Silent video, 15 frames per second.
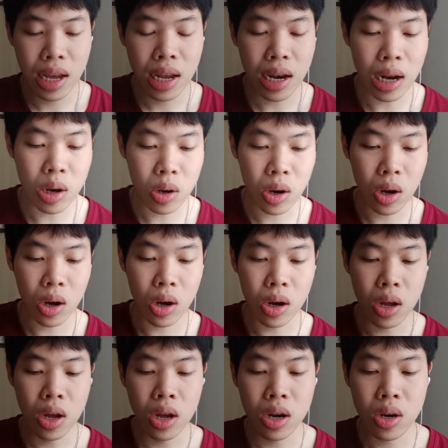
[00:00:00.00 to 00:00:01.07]
แล้วก็
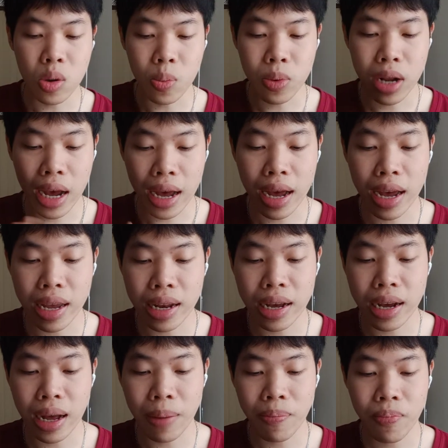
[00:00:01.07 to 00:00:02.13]
ตบท้าย
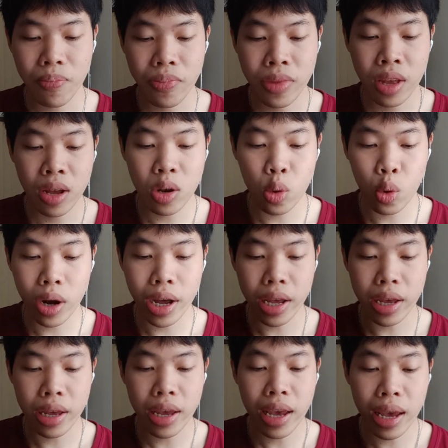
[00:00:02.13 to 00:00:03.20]
นะครับ ด้วย
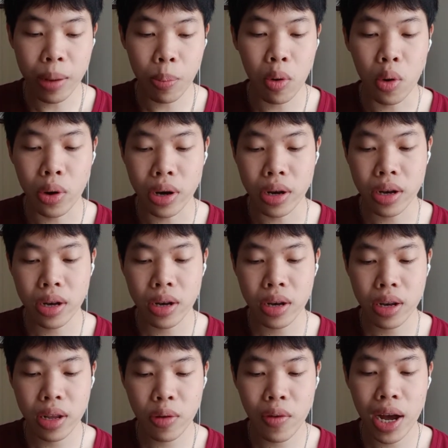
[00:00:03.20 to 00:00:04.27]
เหตุผล
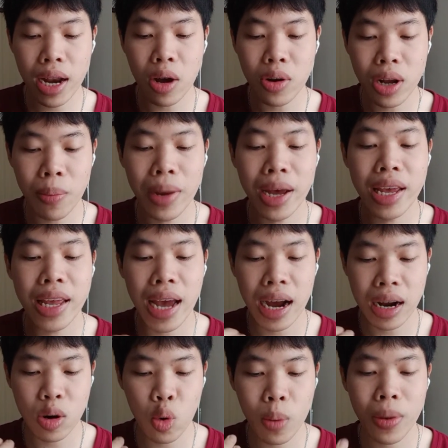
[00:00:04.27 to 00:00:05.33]
ที่ว่าเราทำไมอยาก
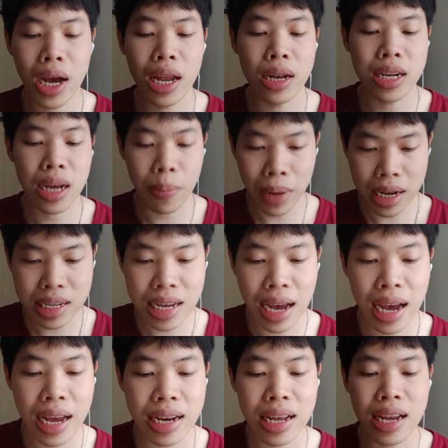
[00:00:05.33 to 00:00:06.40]
ร่วมงานกับอาจา
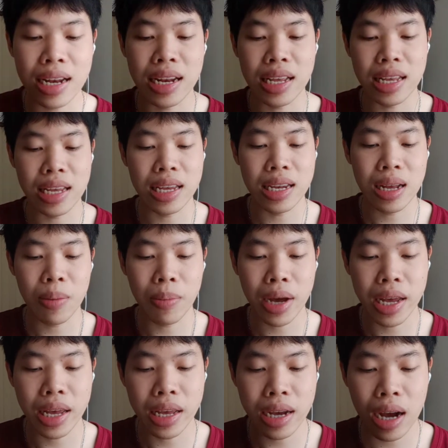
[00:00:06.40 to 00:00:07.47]
รย์ท่านนี้ทำไม
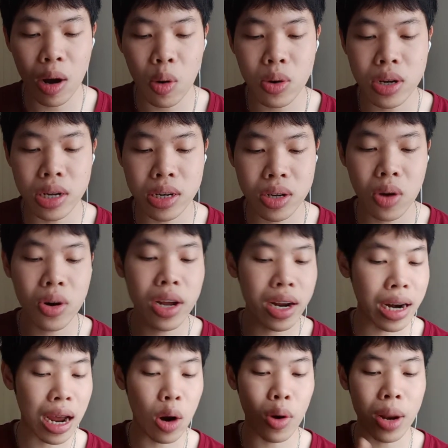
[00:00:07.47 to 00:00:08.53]
เขาถึงต้องเลือก
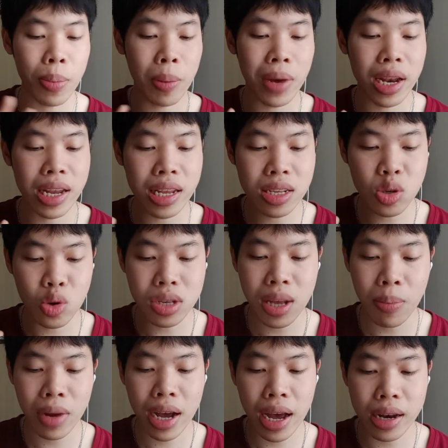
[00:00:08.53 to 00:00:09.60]
เรา อะไรประมาณนี้ จุด
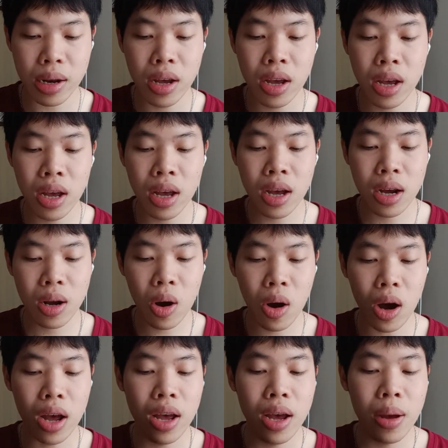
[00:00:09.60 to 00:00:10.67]
สำคัญ ก็
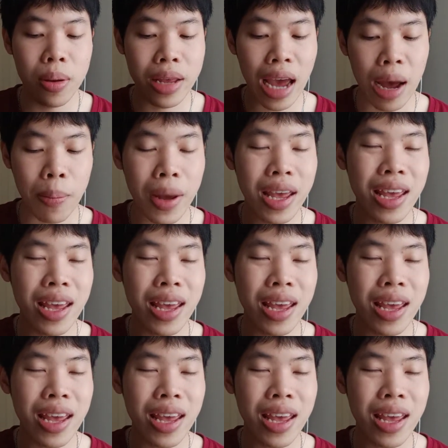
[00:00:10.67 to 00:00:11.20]
อย่าไป